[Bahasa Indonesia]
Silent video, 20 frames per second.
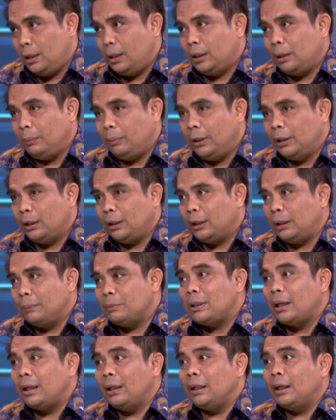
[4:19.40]
ada tapi kita
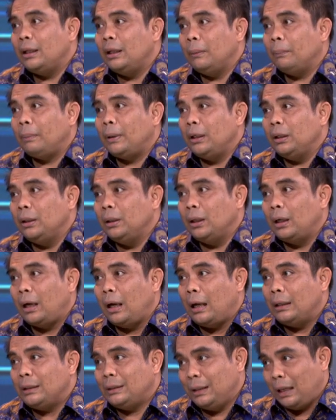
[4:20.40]
tetap carikan yang paling
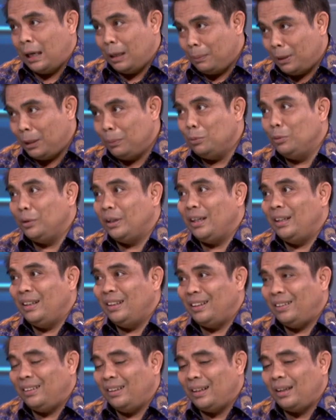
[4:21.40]
hmm. seaman
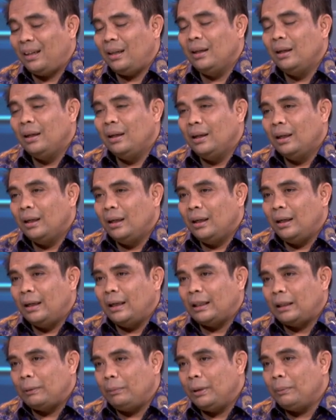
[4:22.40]
mungkin gitu ya
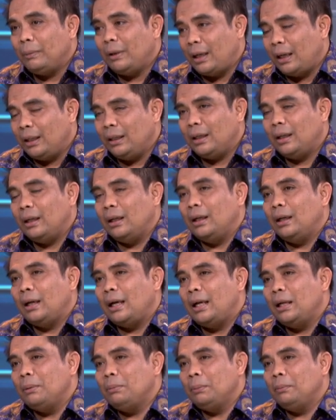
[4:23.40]
Nah, tapi yang menarik adalah
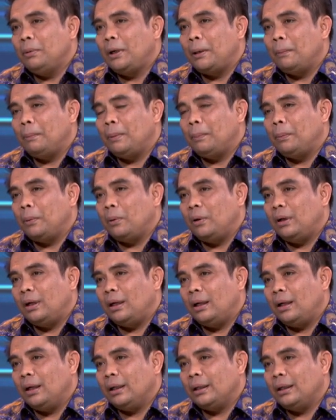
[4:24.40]
ada beberapa
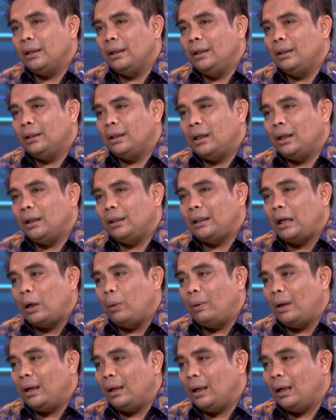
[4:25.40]
produk yang kita
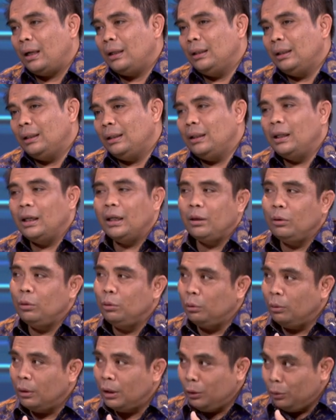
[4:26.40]
tawarkan ya tidak
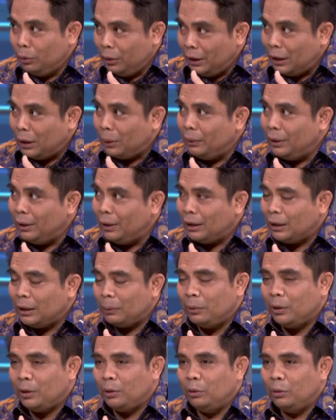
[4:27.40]
keuntungan duniawi ya,
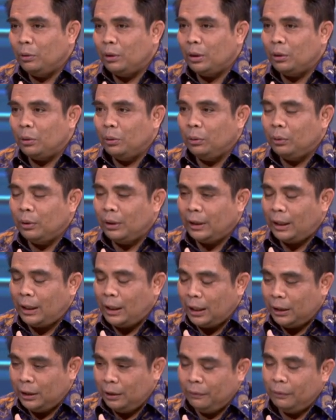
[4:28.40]
tapi keuntungan-keuntungan
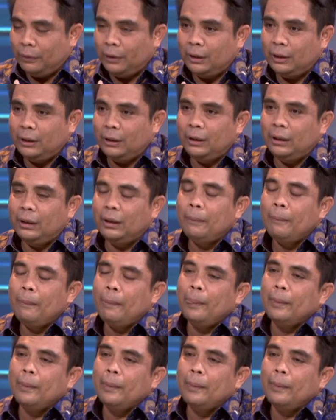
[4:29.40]
yang relatif di